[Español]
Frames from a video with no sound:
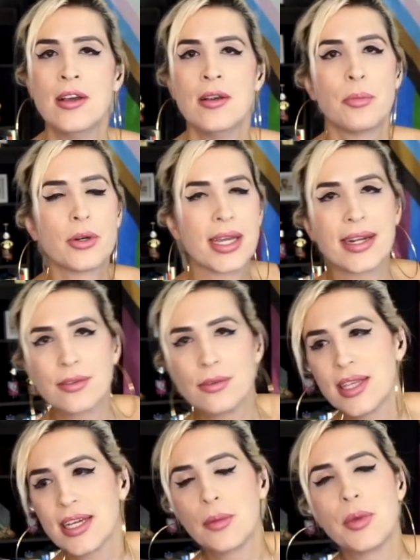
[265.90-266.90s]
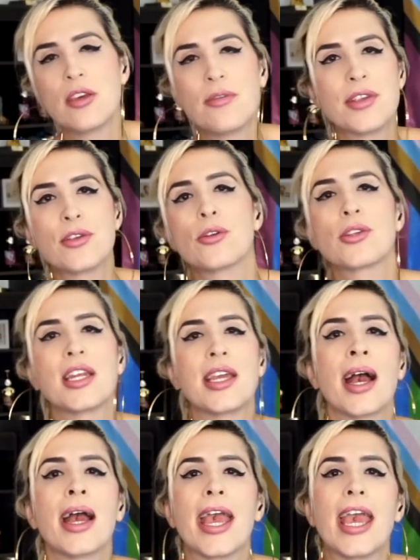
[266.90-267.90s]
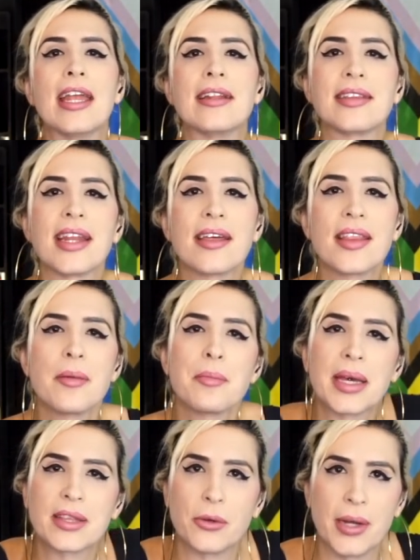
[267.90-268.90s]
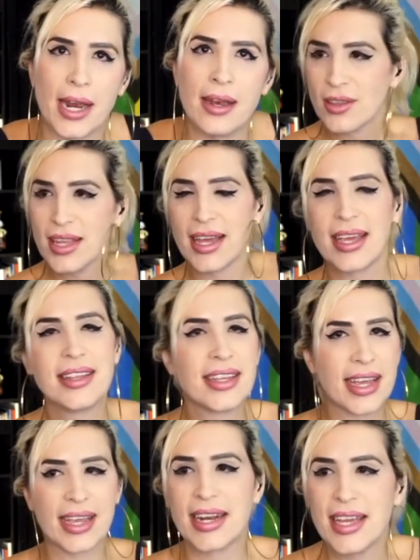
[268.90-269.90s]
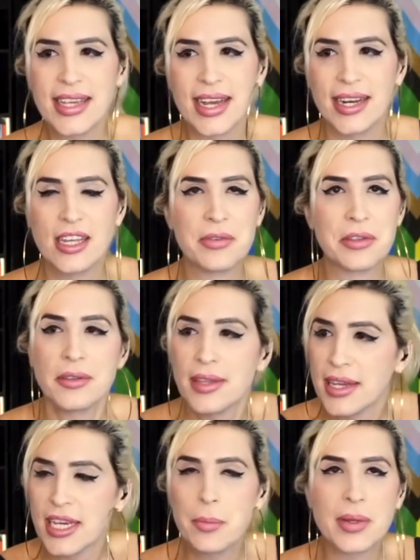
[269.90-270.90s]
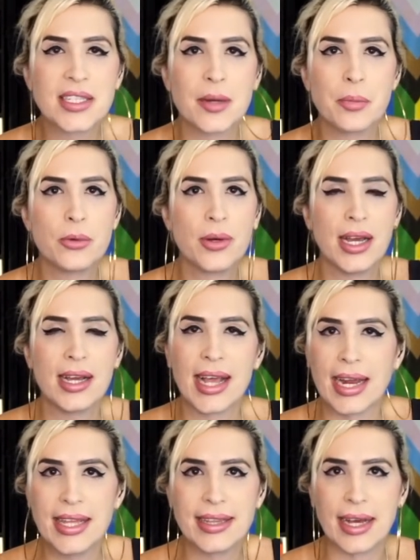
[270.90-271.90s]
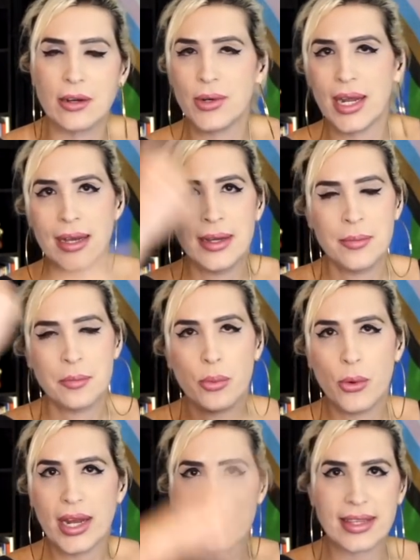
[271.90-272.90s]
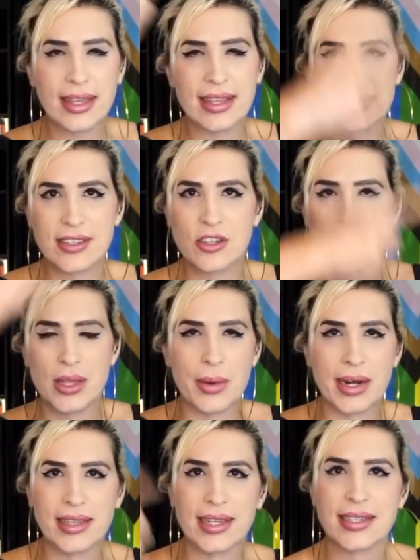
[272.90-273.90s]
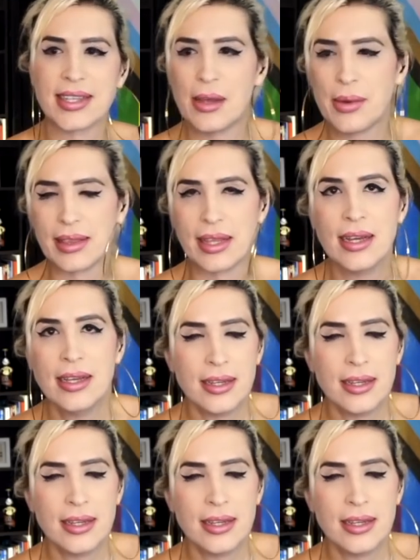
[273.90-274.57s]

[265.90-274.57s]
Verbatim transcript: porque resulta que mi edificio no tenía entrada peatonal. Toda la gente que quería llegar al edificio tenía que pasar por una garita, una puerta de estas como de barrita que se levanta,